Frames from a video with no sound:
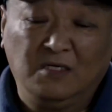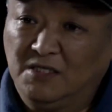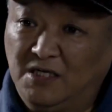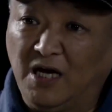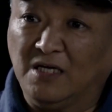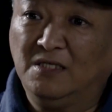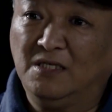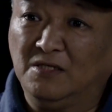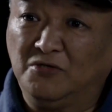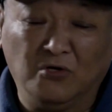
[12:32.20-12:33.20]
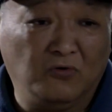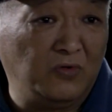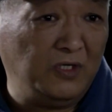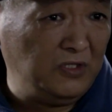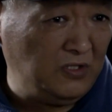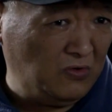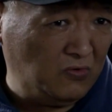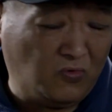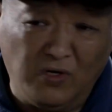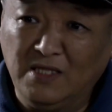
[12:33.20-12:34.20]
前进就会有
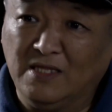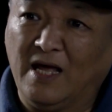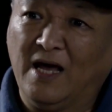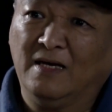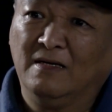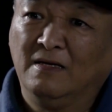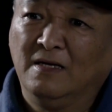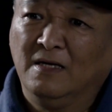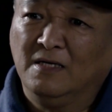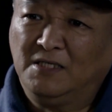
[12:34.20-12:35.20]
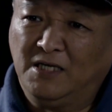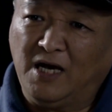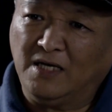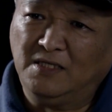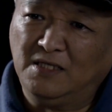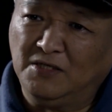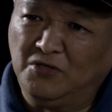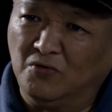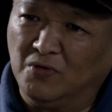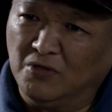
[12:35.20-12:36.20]
困难，前进
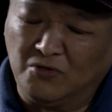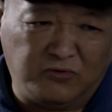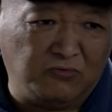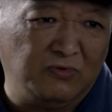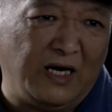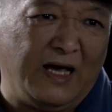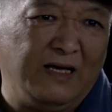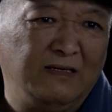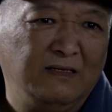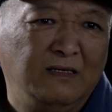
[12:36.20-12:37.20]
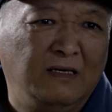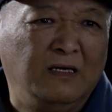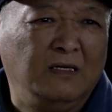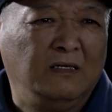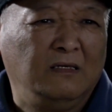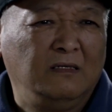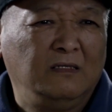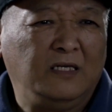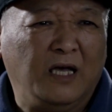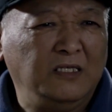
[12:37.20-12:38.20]
就会有阻拦，
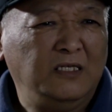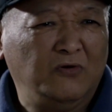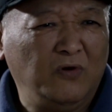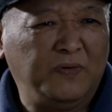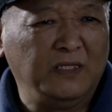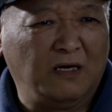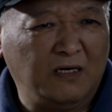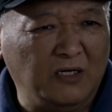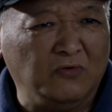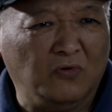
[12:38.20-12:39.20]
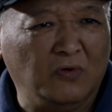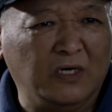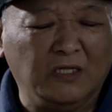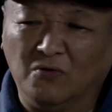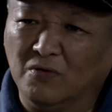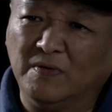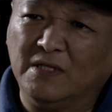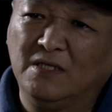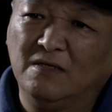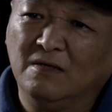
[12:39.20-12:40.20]
前进会碰到很多的问
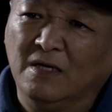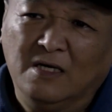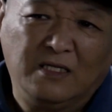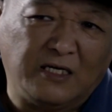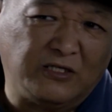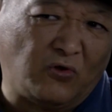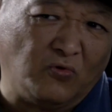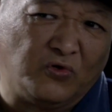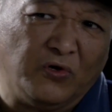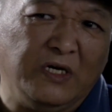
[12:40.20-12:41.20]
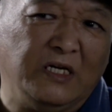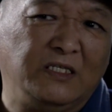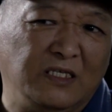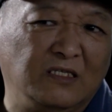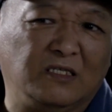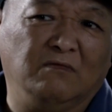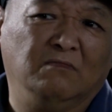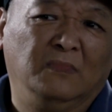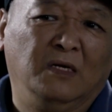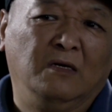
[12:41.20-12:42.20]
题。但是董存瑞的精神
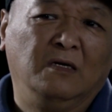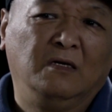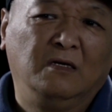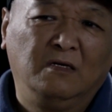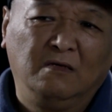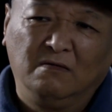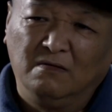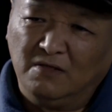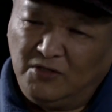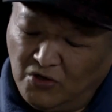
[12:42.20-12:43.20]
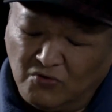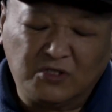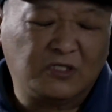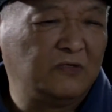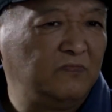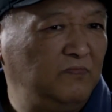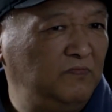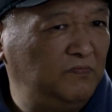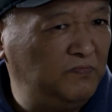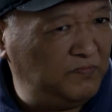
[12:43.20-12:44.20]
就是
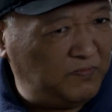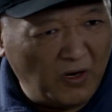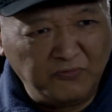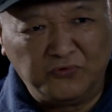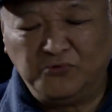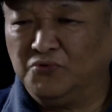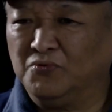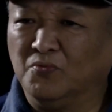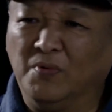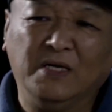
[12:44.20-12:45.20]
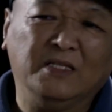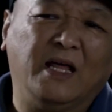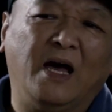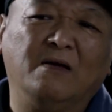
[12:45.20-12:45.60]
不惧危难，